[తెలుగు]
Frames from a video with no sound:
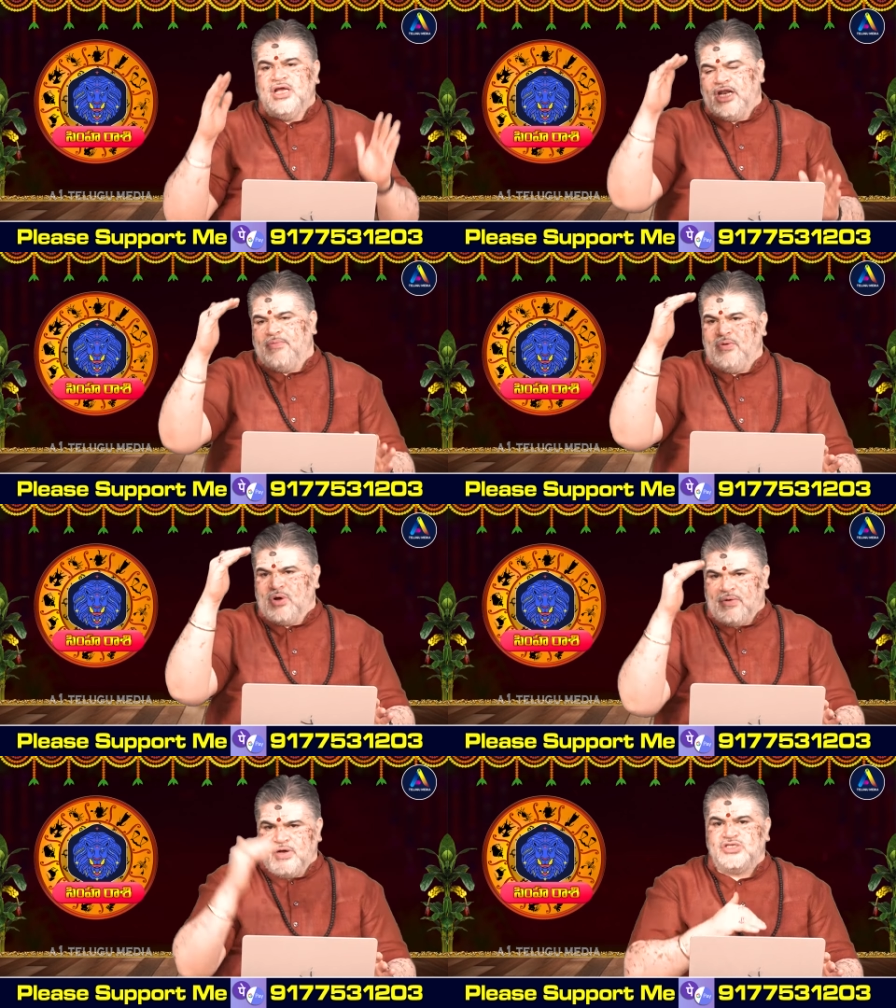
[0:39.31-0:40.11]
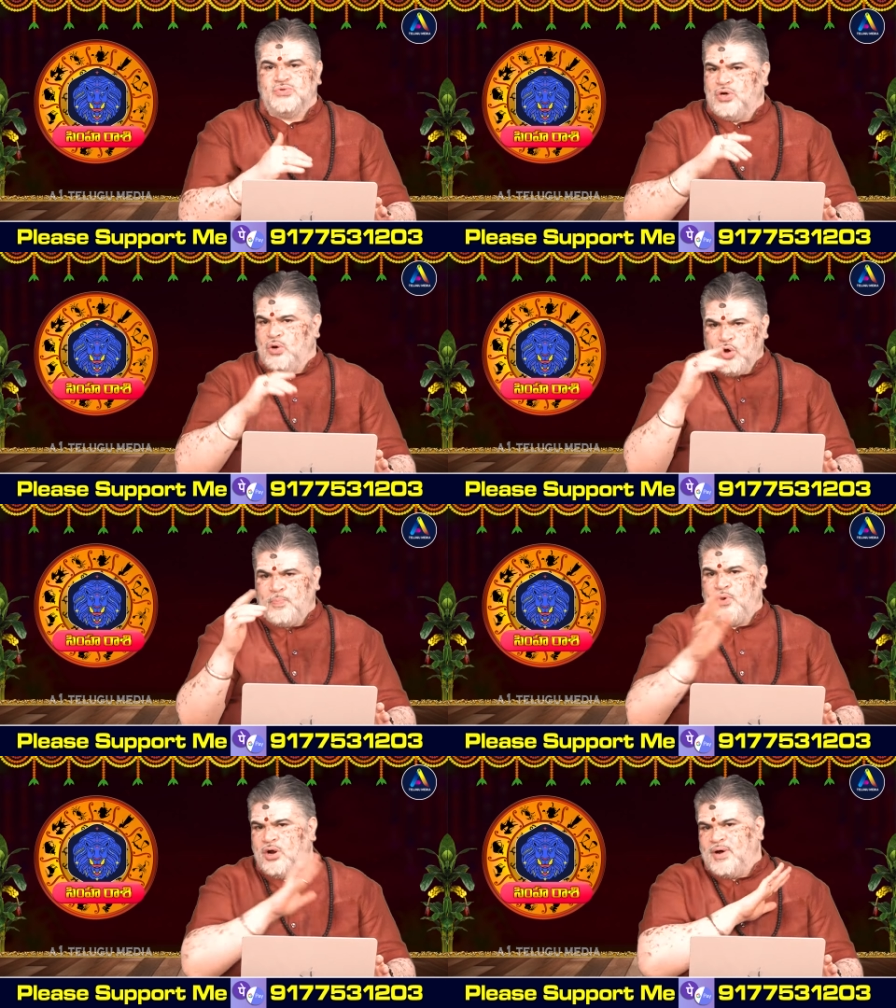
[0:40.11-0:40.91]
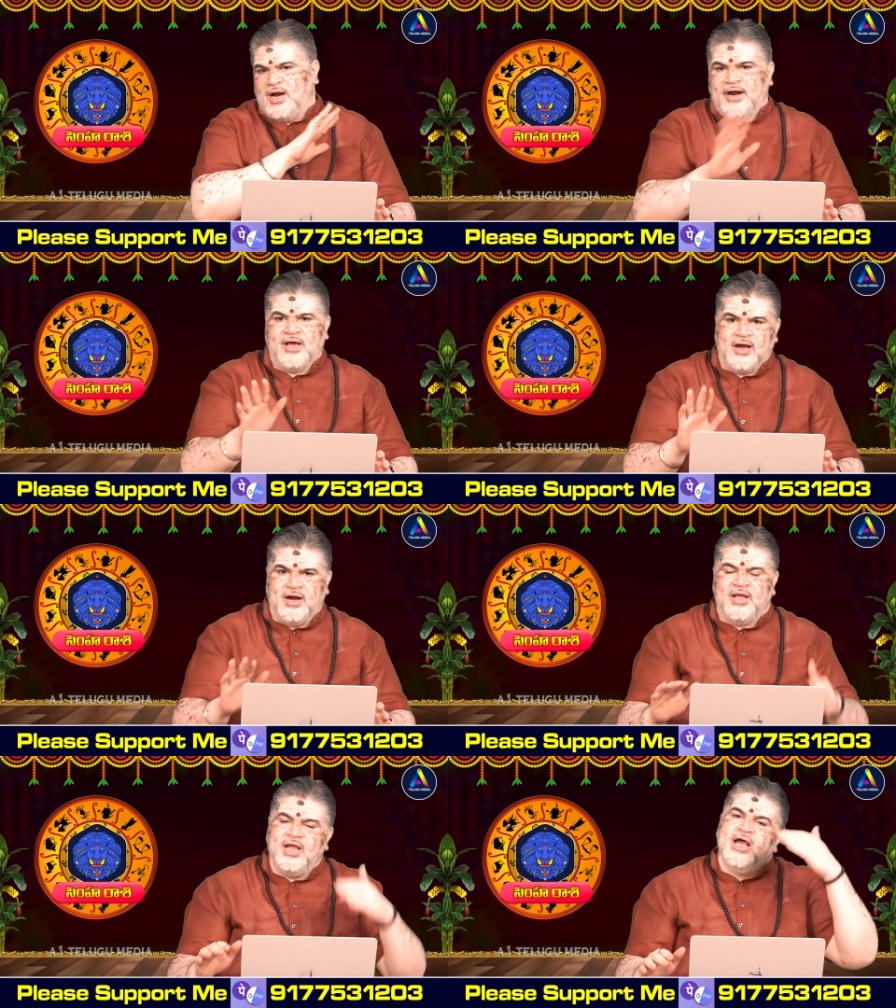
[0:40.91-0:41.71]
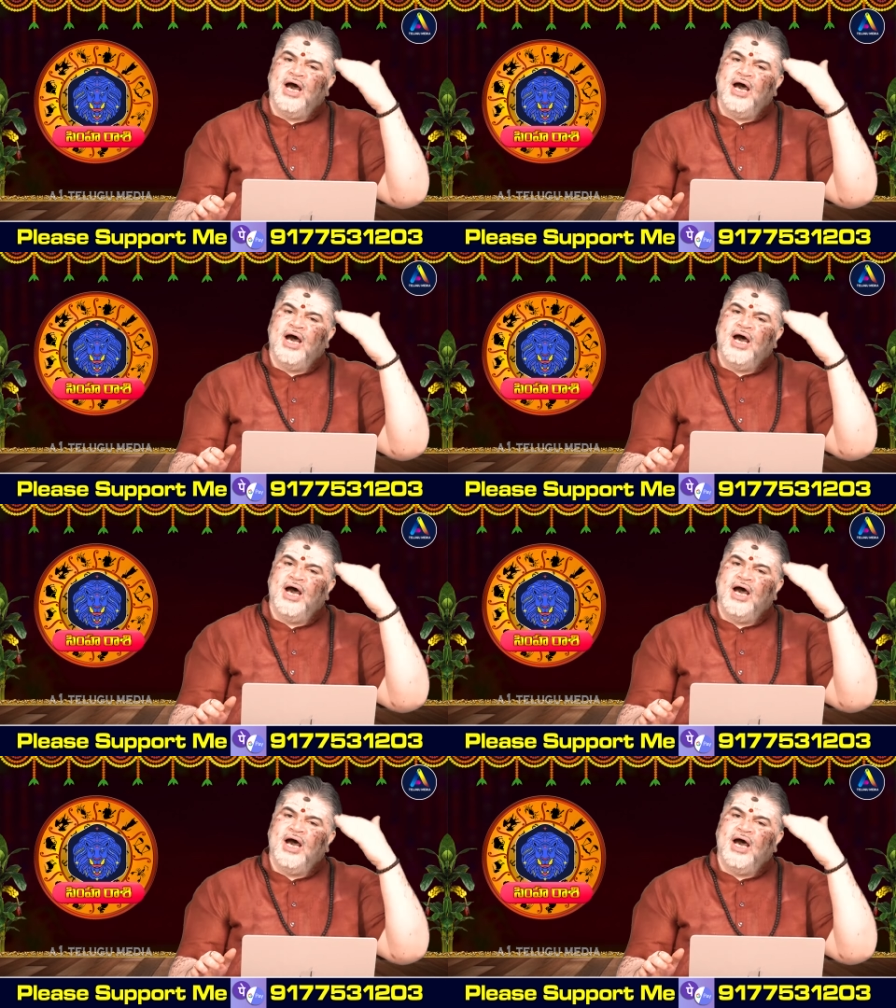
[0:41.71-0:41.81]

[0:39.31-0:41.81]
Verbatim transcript: ఇరవై ఒక్క వయసు ఉన్న లోపు ఉన్న వాళ్ళు అడగకండి